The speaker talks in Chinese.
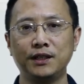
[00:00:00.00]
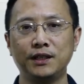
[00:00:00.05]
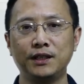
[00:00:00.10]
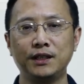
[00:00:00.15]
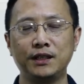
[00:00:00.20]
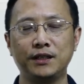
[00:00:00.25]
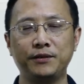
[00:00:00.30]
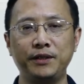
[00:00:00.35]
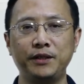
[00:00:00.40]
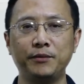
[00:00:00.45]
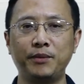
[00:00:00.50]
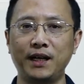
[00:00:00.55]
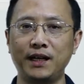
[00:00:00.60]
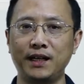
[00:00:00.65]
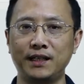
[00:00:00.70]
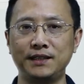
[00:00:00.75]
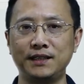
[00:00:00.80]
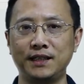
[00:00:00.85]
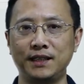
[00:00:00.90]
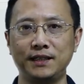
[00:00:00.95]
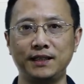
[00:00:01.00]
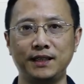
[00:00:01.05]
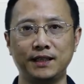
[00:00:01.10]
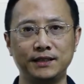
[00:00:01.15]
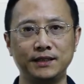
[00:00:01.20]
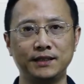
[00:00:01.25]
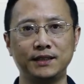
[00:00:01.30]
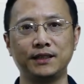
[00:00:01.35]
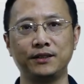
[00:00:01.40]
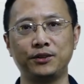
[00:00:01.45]
那么一般来讲，也
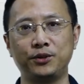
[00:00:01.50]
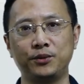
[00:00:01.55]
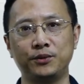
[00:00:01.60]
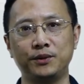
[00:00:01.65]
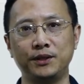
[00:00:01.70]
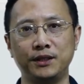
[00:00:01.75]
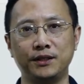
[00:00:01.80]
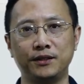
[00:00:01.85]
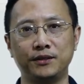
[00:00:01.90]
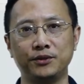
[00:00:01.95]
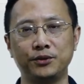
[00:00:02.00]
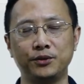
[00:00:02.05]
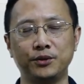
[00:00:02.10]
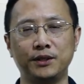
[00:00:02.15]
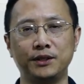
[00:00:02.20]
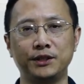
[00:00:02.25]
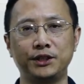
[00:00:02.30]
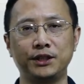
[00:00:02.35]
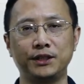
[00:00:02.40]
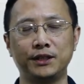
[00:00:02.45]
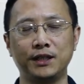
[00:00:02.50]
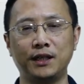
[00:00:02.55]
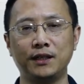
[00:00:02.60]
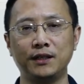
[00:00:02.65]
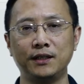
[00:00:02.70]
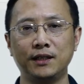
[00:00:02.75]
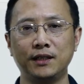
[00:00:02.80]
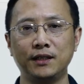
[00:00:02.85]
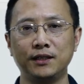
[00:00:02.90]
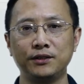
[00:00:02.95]
是这个图里头所示的，
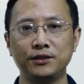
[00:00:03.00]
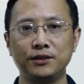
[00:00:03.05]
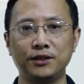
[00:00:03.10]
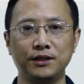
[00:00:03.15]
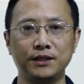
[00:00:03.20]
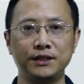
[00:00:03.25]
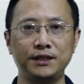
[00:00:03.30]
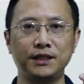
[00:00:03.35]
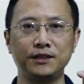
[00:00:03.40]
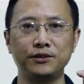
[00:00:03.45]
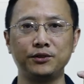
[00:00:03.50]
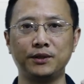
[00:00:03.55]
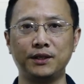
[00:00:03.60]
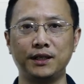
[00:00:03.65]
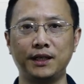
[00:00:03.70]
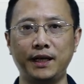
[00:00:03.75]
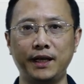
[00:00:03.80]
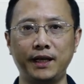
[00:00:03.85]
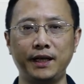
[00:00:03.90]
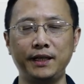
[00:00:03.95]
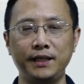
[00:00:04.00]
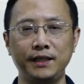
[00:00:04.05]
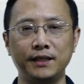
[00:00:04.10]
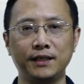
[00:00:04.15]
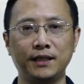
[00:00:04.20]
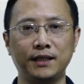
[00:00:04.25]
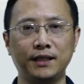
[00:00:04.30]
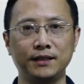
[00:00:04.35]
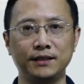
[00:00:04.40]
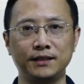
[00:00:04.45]
算先做 A
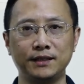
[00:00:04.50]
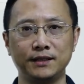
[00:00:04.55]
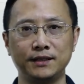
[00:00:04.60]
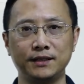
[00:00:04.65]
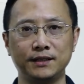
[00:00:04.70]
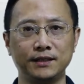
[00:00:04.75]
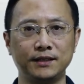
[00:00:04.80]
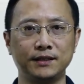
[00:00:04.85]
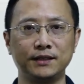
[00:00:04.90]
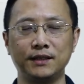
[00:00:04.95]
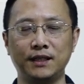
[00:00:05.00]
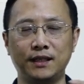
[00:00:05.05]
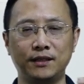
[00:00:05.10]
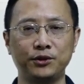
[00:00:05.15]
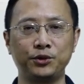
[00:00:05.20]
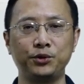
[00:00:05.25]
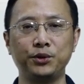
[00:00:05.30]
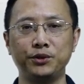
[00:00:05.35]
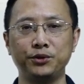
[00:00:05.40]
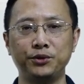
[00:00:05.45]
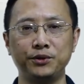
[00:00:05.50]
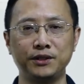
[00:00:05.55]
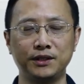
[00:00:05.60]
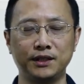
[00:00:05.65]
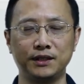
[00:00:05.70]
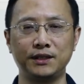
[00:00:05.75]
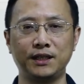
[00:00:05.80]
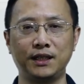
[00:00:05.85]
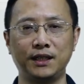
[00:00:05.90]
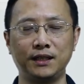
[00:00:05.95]
啊，这是然后顺序呢
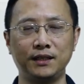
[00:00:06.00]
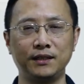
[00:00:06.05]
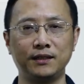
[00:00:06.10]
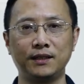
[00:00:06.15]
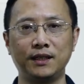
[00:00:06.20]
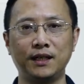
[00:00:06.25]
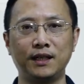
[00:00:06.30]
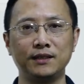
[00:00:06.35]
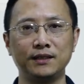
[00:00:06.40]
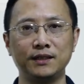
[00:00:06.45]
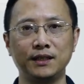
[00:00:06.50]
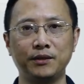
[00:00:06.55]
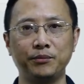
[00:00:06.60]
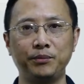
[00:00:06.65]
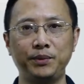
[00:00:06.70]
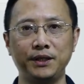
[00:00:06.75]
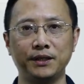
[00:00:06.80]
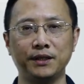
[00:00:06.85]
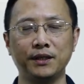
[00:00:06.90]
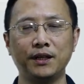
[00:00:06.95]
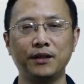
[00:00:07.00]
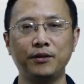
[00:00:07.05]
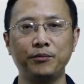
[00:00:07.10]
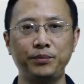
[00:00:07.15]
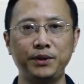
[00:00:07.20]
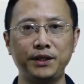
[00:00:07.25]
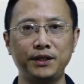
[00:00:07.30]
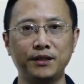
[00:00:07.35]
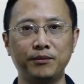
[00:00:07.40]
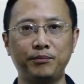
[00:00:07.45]
再看这个
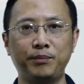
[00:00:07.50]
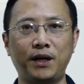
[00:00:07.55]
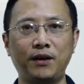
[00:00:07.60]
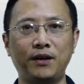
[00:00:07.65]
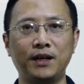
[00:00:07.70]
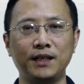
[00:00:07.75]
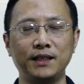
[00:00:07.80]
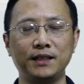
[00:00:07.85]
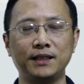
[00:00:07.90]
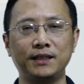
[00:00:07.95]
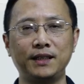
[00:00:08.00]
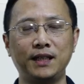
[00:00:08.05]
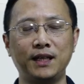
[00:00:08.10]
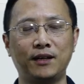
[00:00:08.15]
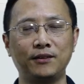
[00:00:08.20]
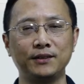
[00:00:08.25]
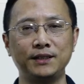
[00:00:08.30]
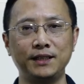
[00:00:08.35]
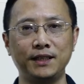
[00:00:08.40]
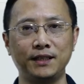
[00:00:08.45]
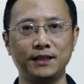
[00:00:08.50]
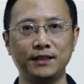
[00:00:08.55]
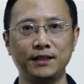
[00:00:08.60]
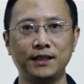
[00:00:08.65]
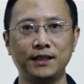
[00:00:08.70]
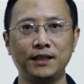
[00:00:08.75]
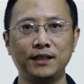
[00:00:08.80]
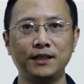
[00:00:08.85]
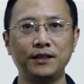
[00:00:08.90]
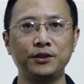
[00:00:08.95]
B，B 呢包含了一个条件。
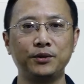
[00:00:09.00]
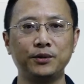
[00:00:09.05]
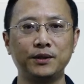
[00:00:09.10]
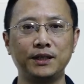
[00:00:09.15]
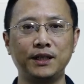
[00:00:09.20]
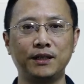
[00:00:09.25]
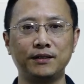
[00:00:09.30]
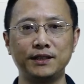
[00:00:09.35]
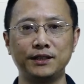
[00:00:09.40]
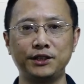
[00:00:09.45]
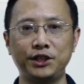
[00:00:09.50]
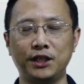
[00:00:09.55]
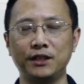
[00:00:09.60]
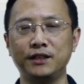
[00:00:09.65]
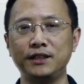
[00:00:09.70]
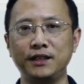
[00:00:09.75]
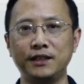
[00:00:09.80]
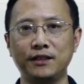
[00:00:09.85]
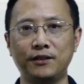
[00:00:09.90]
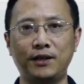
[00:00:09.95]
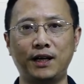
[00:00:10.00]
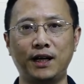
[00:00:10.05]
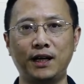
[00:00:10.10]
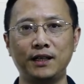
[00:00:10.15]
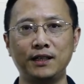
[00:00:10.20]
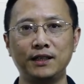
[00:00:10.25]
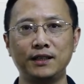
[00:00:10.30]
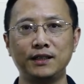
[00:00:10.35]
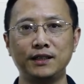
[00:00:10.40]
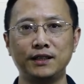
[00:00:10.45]
如果条件成立的话，
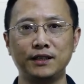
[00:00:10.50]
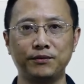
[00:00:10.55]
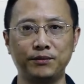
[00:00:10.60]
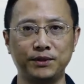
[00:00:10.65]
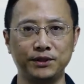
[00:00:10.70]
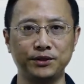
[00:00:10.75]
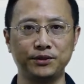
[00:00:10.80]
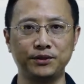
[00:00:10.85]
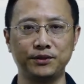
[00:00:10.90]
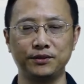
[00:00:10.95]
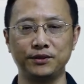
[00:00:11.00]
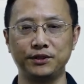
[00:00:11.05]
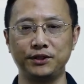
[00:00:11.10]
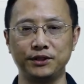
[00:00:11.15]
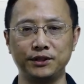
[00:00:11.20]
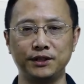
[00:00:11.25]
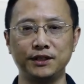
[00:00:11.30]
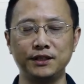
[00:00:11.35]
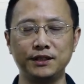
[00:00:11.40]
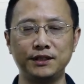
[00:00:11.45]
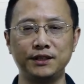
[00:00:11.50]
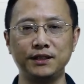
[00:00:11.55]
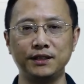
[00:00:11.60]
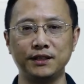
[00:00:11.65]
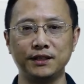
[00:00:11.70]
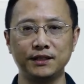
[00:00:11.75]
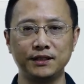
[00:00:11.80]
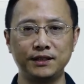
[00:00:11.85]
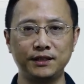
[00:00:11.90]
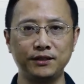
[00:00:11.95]
那么就执行
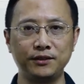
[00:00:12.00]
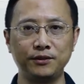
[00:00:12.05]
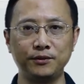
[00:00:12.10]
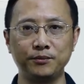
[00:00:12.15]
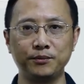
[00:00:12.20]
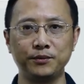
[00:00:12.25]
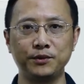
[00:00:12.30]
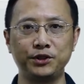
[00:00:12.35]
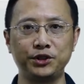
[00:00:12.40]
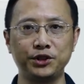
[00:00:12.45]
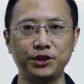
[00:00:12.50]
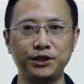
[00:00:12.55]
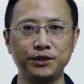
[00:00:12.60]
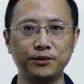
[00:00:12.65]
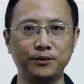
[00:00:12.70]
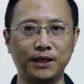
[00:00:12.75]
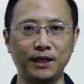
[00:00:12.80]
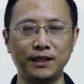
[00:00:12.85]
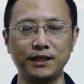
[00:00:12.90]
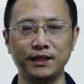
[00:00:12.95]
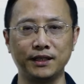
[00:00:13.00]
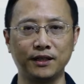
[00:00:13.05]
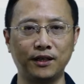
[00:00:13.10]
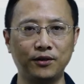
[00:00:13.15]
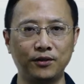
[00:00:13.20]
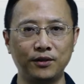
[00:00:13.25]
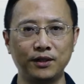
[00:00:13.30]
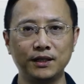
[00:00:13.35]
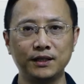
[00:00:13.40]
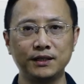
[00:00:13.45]
C，C 执行完了以
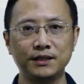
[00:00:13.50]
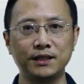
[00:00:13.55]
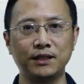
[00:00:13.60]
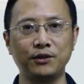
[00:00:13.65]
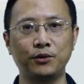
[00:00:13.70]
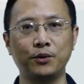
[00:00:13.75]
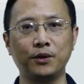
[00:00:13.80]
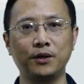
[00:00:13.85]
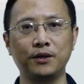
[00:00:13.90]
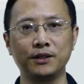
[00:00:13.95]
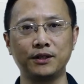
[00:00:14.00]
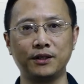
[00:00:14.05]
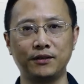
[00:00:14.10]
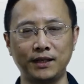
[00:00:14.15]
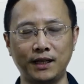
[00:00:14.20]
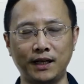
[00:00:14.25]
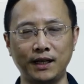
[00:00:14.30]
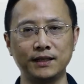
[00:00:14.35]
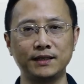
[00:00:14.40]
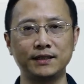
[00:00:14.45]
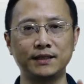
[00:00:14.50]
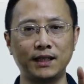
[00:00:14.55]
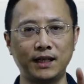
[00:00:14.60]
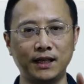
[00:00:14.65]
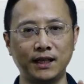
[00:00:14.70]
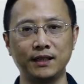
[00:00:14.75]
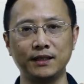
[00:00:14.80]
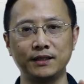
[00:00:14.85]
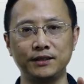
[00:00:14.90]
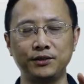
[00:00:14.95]
后，再回过头来
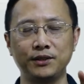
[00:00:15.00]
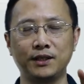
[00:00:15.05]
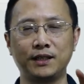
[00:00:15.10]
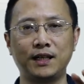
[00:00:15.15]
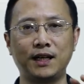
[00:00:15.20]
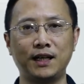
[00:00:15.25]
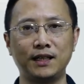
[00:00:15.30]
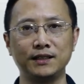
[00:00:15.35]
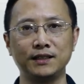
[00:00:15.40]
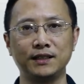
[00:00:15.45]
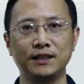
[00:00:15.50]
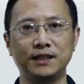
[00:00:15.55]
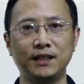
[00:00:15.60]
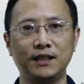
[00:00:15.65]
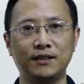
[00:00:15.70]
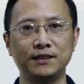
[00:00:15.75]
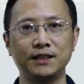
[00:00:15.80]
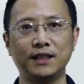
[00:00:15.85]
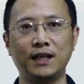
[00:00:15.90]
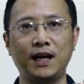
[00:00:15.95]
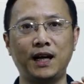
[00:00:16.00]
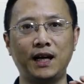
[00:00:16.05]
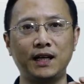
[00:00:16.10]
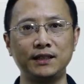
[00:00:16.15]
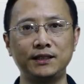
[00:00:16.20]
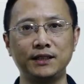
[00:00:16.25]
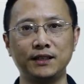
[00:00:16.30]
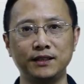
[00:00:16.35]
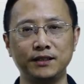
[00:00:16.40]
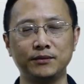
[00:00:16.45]
再去看这个条件还
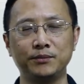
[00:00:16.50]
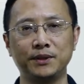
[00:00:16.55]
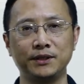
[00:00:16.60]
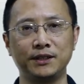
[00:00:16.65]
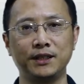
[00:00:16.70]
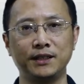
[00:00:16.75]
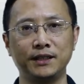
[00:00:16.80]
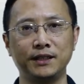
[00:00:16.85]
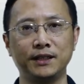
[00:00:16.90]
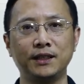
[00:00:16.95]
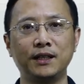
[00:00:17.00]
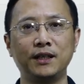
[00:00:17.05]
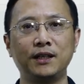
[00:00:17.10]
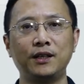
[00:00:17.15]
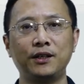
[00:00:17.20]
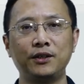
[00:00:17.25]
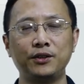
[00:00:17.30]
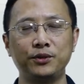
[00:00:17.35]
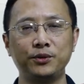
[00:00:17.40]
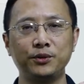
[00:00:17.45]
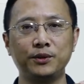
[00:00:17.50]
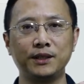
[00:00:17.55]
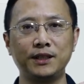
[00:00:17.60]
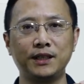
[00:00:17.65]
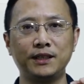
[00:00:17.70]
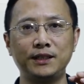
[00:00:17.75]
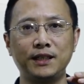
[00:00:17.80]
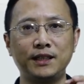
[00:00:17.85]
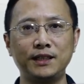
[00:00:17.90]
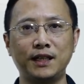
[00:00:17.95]
成立不成立。如果它
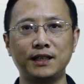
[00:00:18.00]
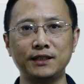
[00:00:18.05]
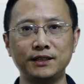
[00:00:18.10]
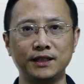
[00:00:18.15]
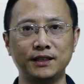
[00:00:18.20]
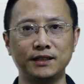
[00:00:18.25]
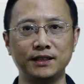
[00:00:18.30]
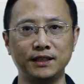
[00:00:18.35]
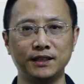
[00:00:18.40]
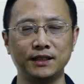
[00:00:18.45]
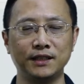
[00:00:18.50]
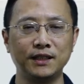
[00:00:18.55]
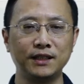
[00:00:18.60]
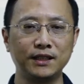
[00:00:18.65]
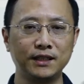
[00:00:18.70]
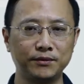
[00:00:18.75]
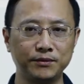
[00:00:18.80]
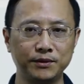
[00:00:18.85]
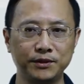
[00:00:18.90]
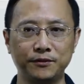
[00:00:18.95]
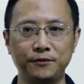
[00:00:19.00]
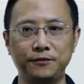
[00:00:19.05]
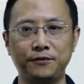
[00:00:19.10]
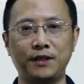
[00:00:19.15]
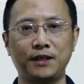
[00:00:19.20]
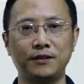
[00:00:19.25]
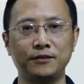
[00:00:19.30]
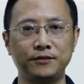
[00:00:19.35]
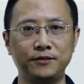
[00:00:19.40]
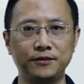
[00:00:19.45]
仍然成立，那么就
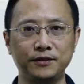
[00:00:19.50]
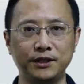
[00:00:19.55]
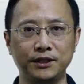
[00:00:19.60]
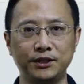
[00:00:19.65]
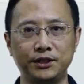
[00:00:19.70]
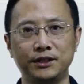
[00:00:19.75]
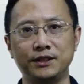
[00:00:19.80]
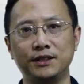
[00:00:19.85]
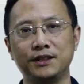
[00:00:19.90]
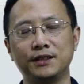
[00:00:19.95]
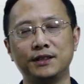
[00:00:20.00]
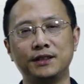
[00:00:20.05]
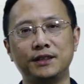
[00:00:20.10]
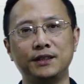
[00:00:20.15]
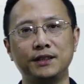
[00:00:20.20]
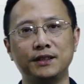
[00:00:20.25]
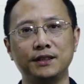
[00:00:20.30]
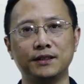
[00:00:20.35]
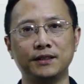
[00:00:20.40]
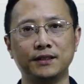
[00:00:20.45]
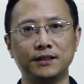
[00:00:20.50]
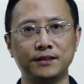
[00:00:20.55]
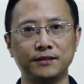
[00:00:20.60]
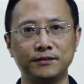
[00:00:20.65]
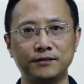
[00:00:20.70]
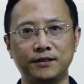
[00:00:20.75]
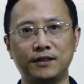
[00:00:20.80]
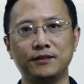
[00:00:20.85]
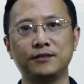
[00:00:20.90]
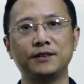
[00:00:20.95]
反复的执行 C，
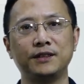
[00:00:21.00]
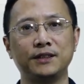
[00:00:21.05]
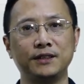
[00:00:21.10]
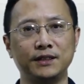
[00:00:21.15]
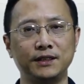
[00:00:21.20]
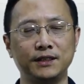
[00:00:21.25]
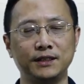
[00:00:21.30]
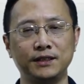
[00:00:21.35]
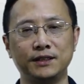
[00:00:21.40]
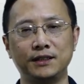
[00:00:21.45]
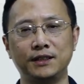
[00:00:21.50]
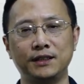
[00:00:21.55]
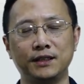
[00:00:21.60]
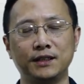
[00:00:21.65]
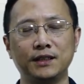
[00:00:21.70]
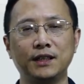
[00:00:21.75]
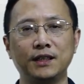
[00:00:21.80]
反复的执行 C。